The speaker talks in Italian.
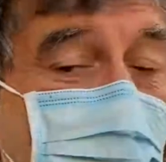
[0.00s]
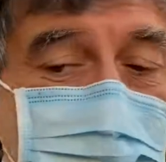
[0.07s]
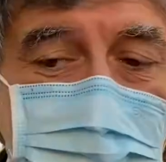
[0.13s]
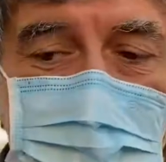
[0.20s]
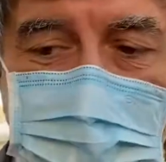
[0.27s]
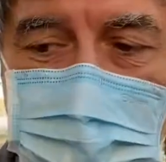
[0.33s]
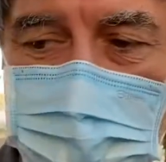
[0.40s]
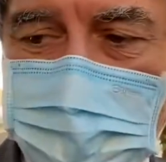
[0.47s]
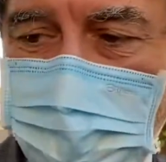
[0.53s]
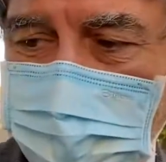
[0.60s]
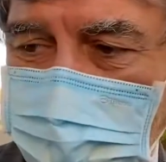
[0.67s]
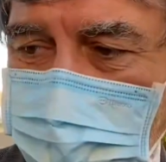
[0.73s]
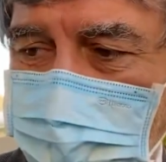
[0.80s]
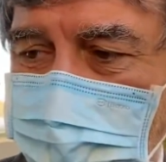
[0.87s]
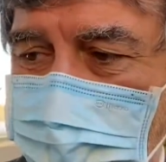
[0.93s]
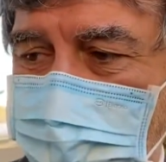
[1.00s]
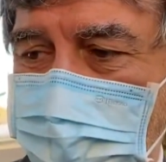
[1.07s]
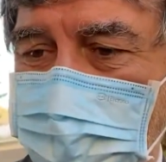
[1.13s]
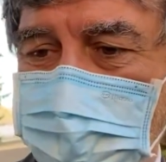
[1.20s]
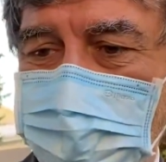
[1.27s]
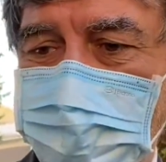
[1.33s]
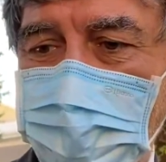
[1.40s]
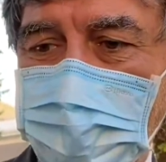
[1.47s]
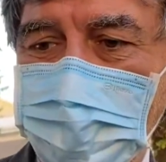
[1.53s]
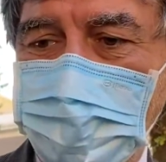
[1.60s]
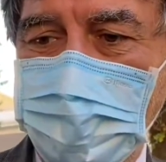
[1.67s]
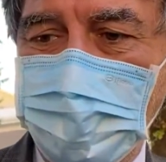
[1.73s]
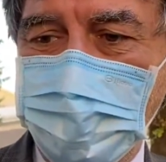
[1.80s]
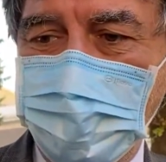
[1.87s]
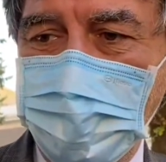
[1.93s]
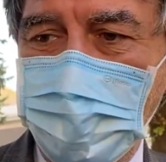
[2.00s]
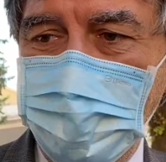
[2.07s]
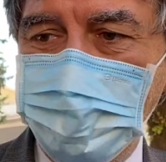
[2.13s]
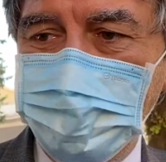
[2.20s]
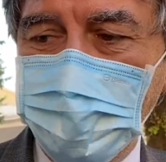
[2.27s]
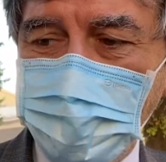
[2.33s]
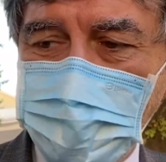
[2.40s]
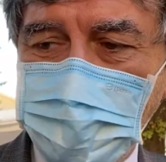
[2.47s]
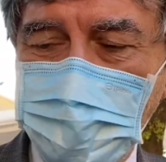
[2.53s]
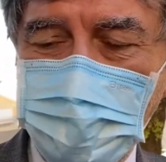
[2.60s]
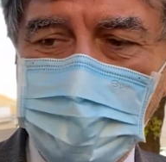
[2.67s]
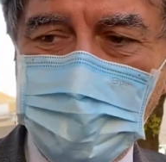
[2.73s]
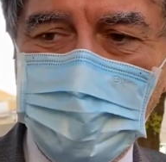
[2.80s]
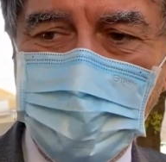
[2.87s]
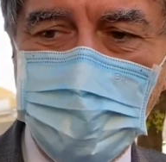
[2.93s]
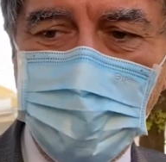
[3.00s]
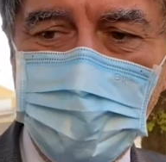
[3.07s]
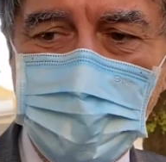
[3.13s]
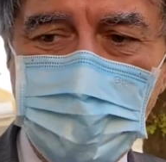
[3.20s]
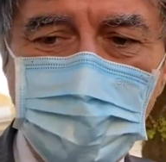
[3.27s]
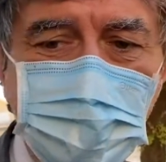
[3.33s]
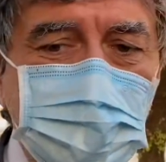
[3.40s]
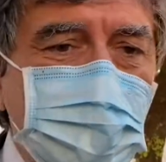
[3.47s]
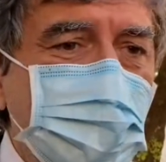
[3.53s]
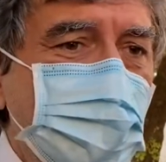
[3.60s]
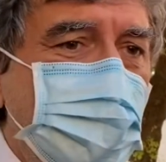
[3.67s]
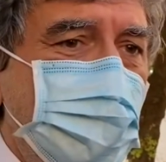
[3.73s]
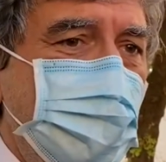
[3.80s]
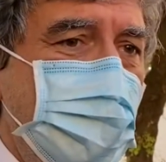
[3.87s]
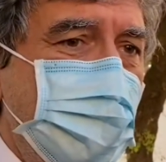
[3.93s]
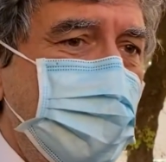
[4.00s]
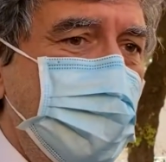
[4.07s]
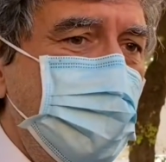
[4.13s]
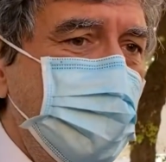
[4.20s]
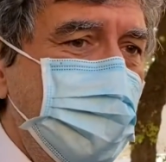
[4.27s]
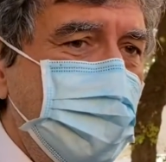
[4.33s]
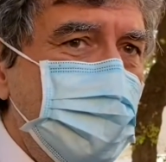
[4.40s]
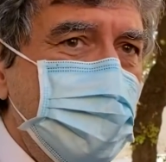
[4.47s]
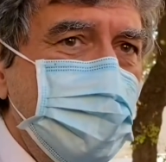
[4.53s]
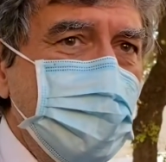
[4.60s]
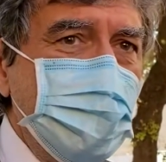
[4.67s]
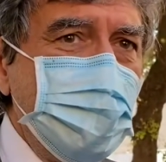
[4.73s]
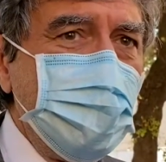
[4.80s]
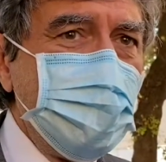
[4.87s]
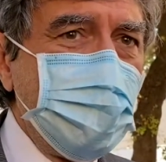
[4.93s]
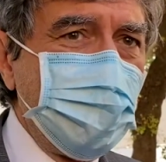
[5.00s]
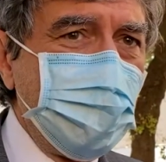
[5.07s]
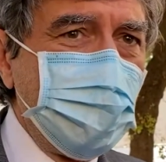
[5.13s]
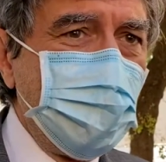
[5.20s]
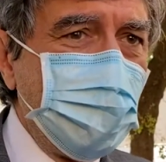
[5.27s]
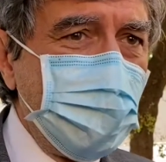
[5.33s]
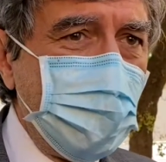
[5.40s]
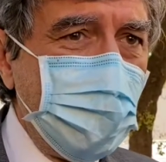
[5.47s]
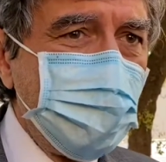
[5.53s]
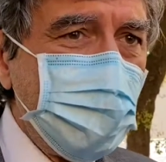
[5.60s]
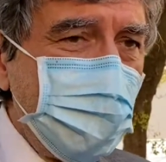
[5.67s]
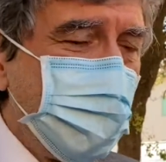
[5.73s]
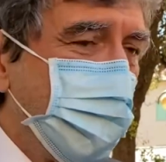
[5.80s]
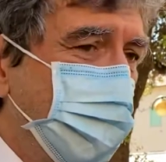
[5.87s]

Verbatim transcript: aver garantito il pagamento delle borse di studio per tutti gli studenti universitari in graduatoria, è la prima